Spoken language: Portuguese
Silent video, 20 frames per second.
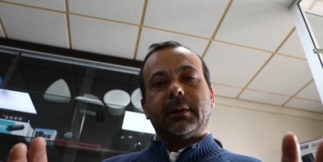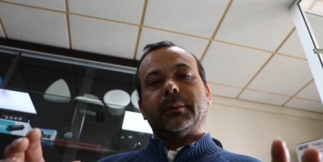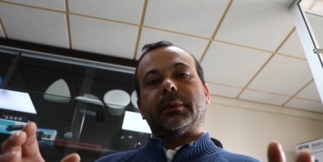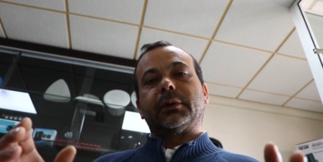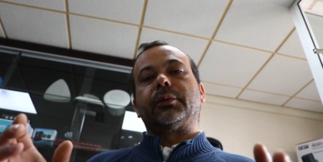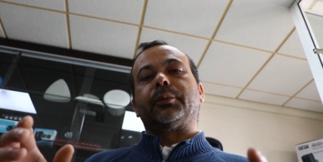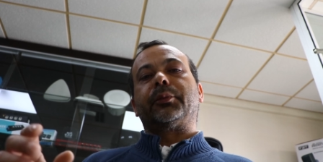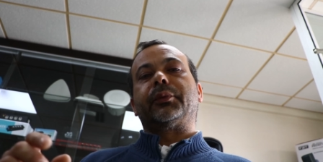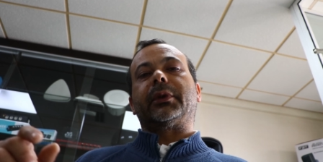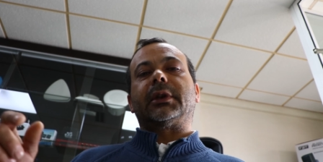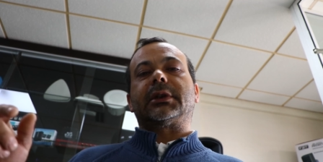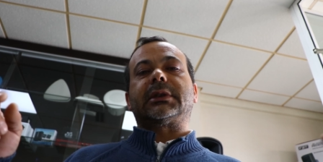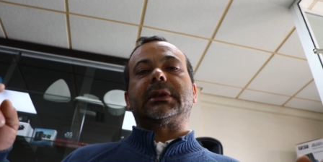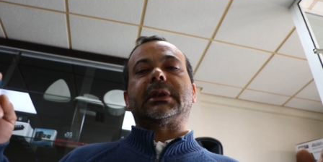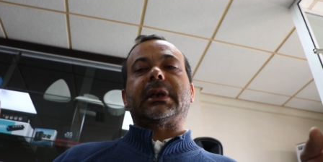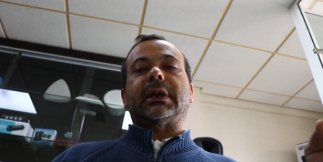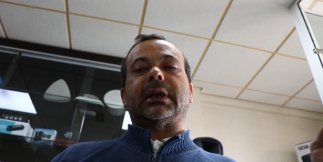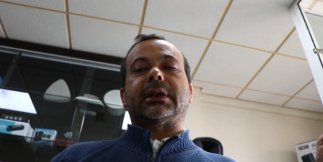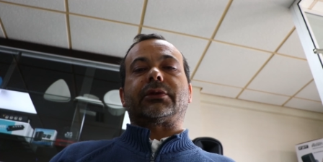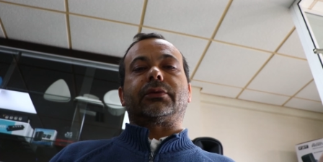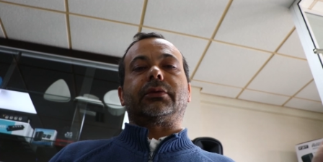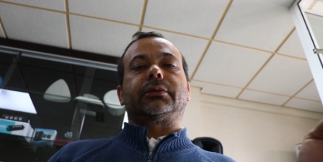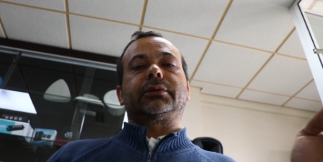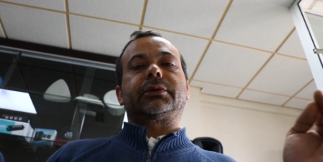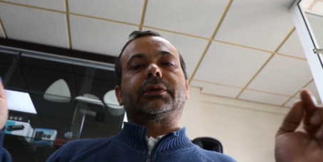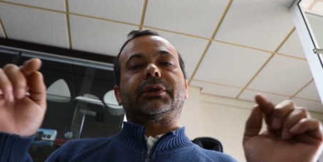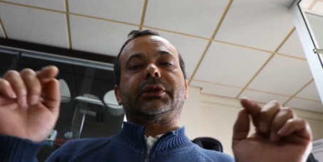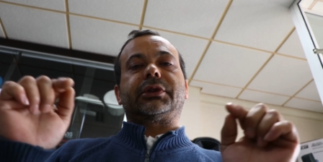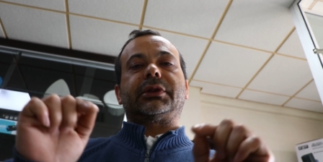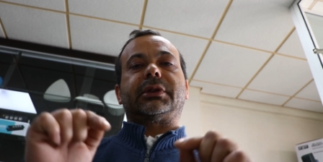para tu poderes ligar os
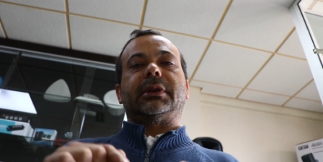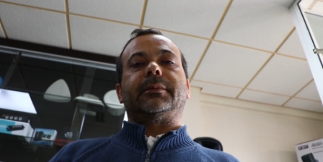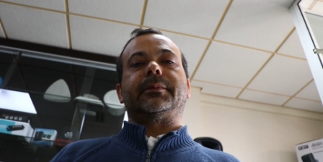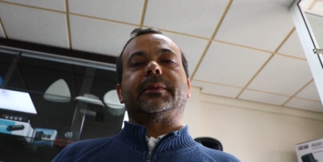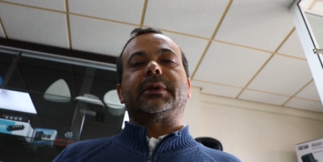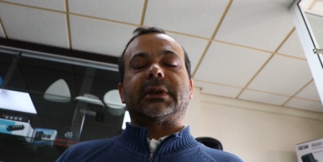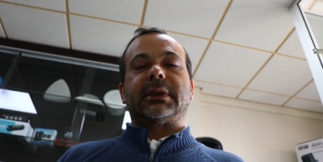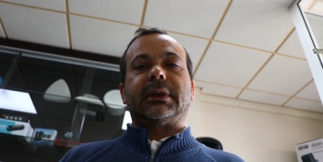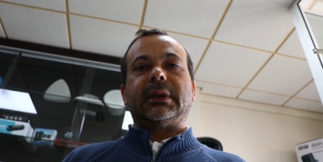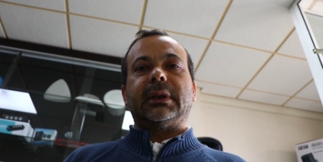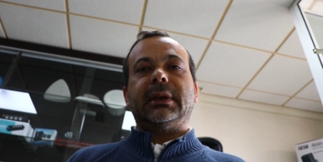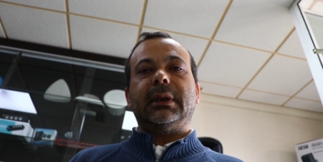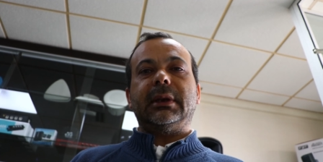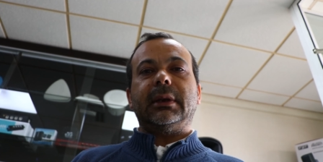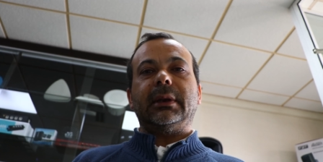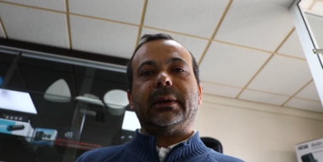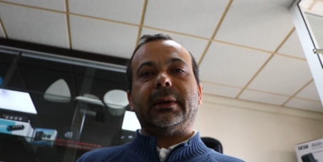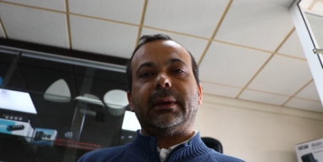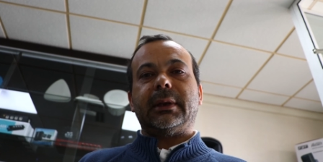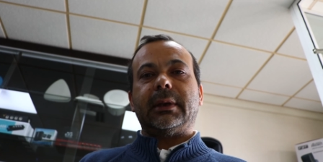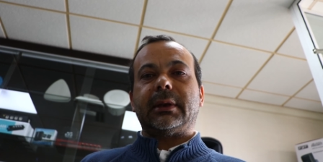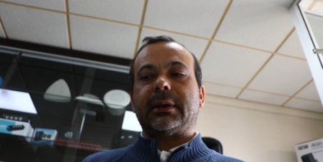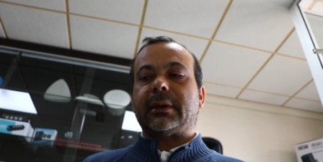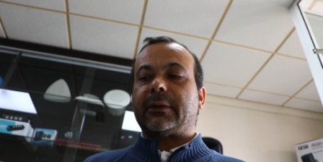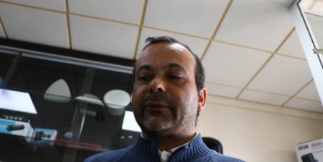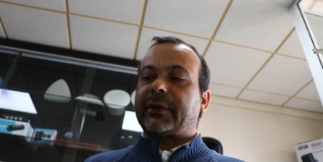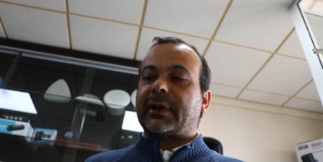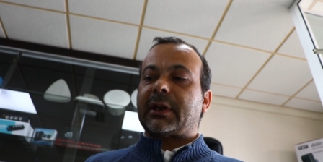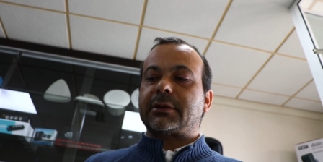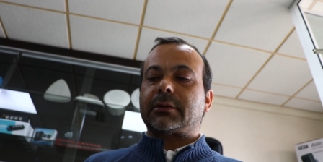outros sistemas ali e
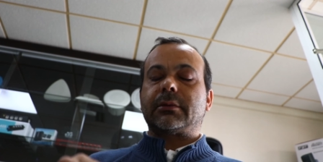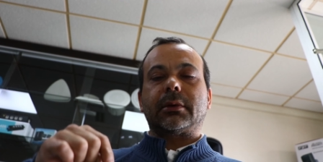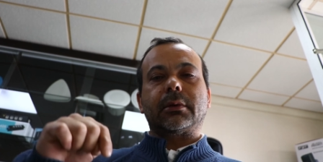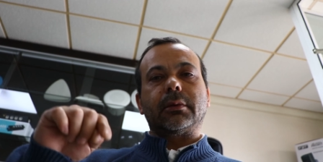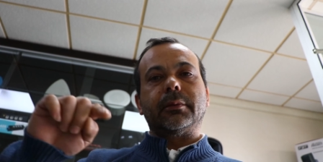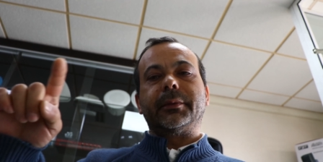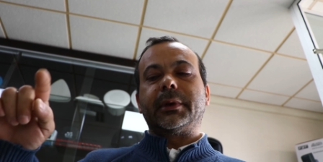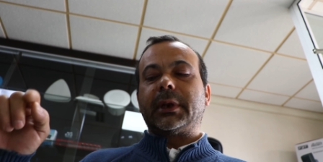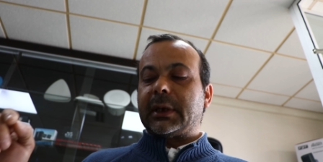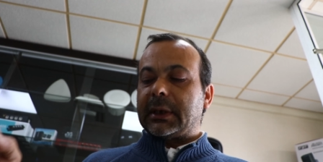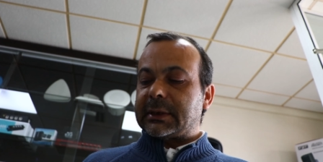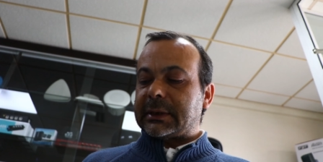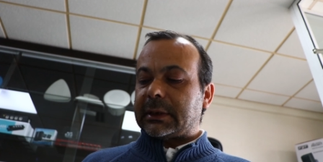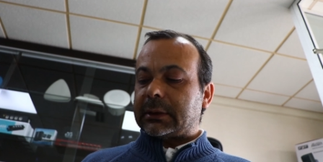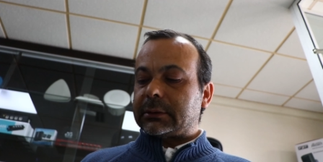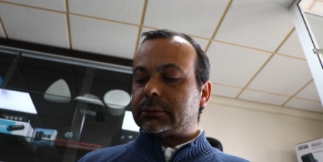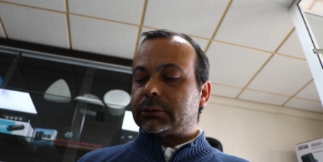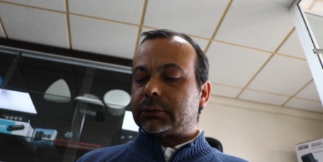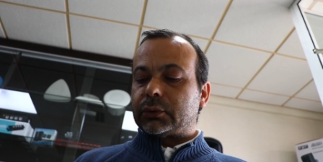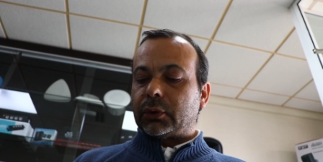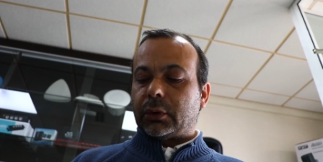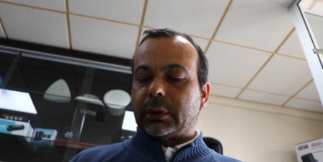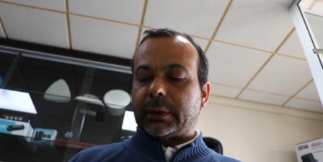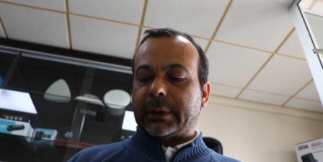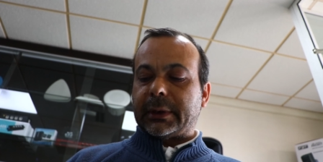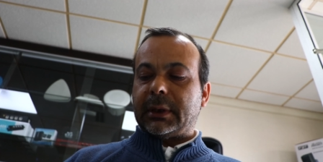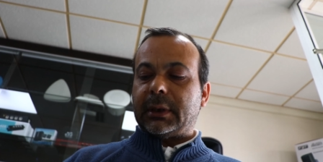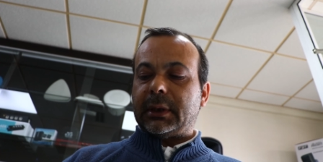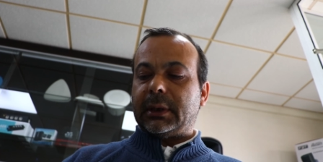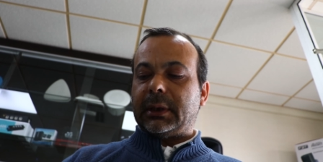então ficares com a comunicação
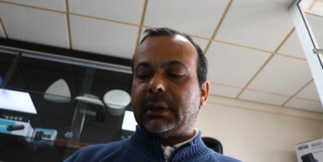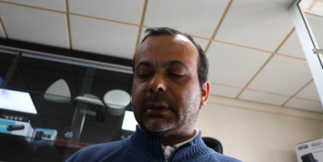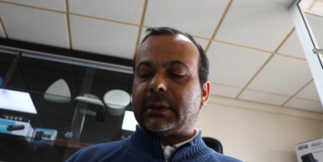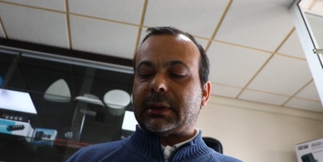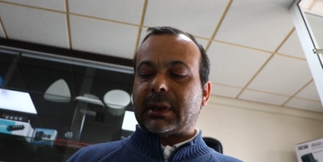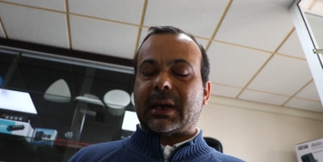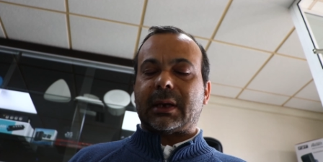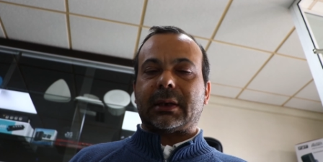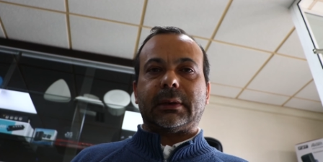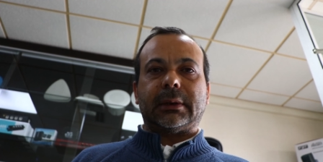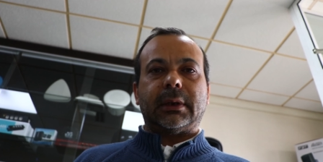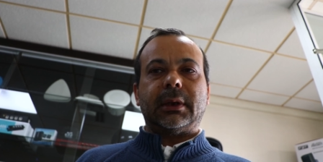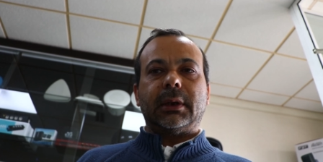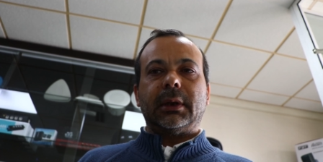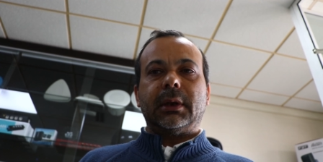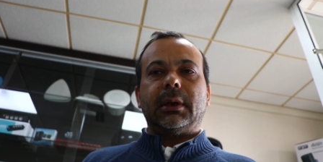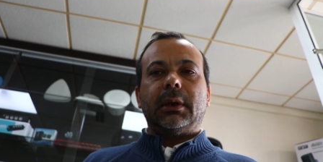toda interna